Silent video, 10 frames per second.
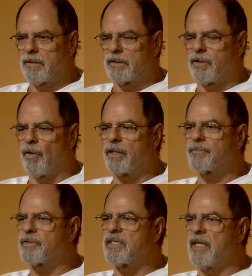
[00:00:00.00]
que
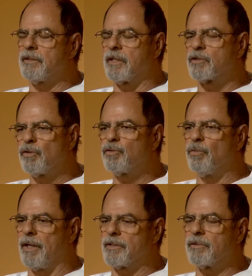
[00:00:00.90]
horas você entra? Às 8
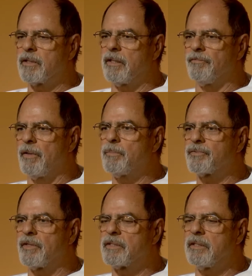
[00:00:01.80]
horas. Ok,
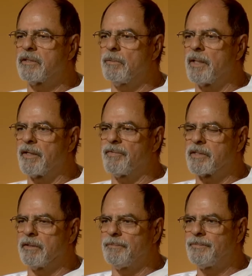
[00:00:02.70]
vamos fazer então uma
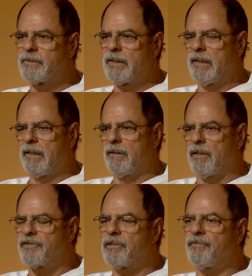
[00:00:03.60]
gravação.
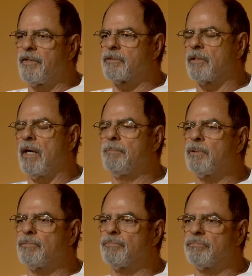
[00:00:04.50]
A gente fez
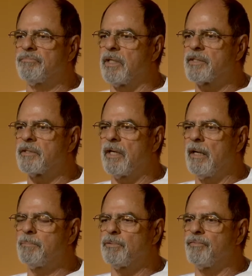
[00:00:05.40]
rápido um, teste
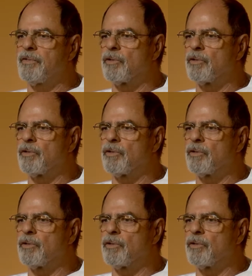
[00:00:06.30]
rápido, fiz